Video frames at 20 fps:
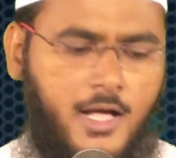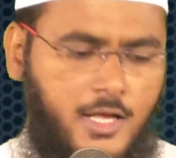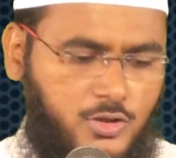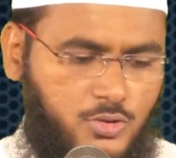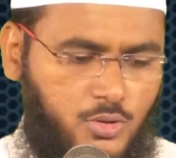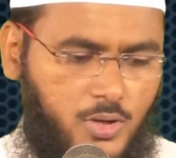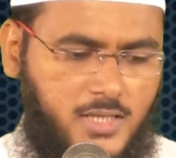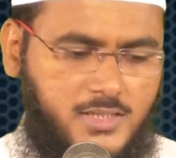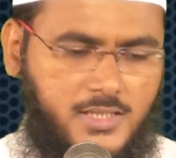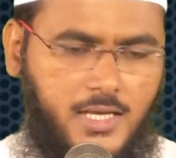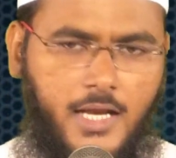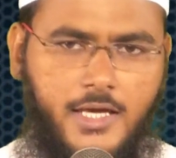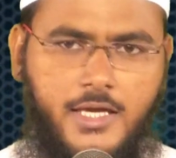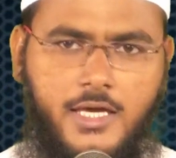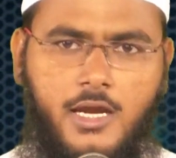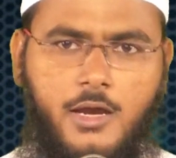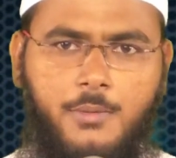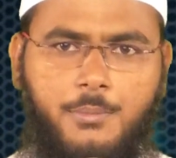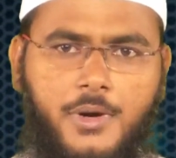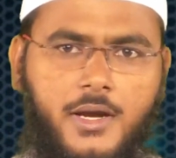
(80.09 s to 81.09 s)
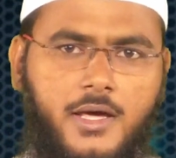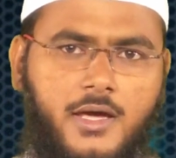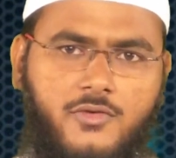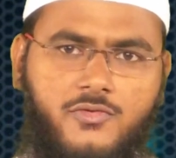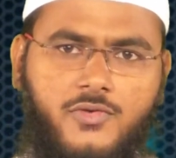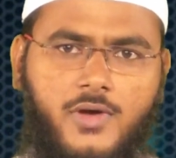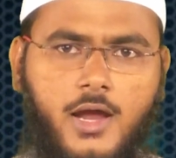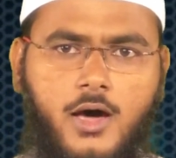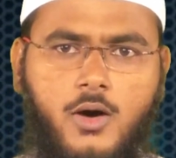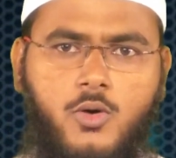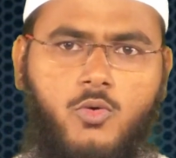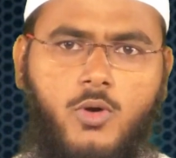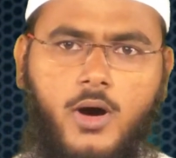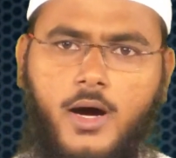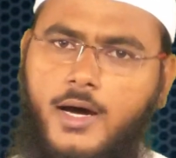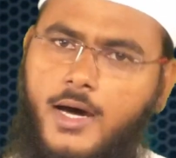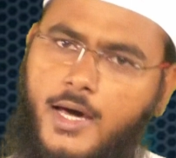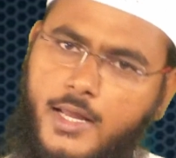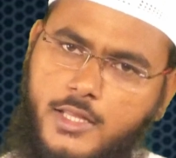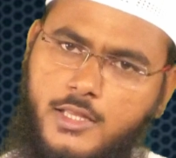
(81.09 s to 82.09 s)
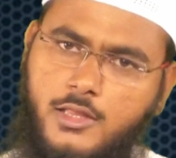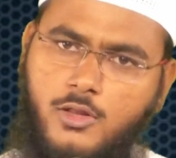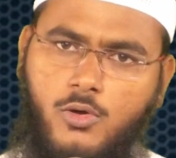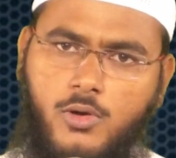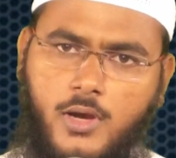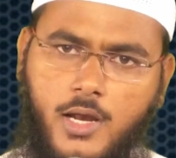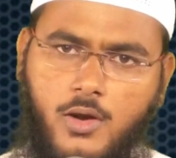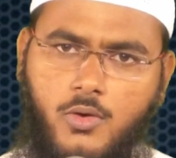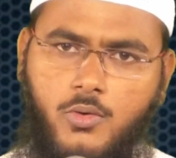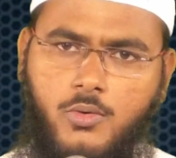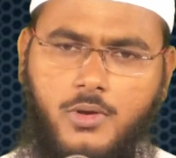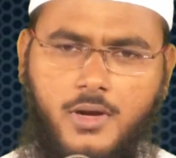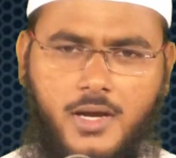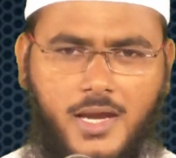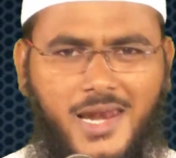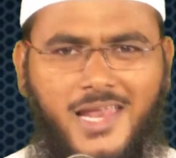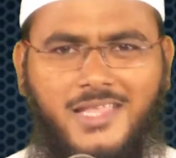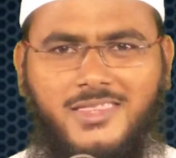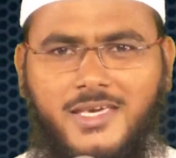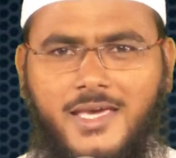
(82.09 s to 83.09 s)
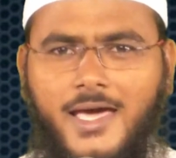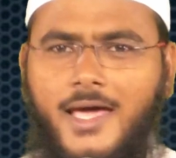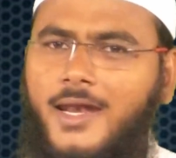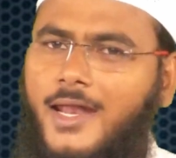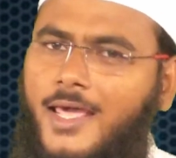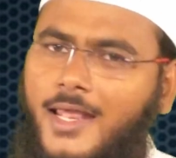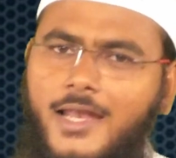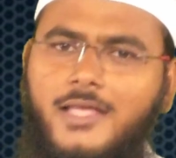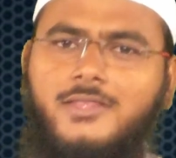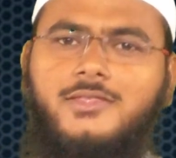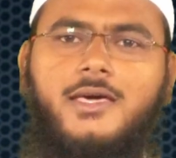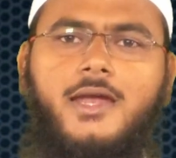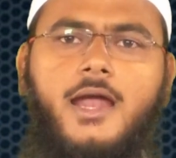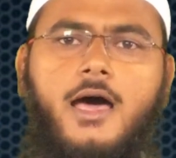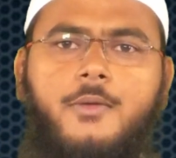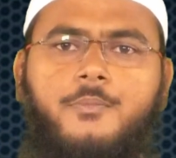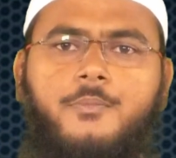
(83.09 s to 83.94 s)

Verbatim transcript: थोड़ा सा लकीरें पड़ गए फलाम हुआ खरीद लो ले लो ले लेते क्या नहीं लेते ना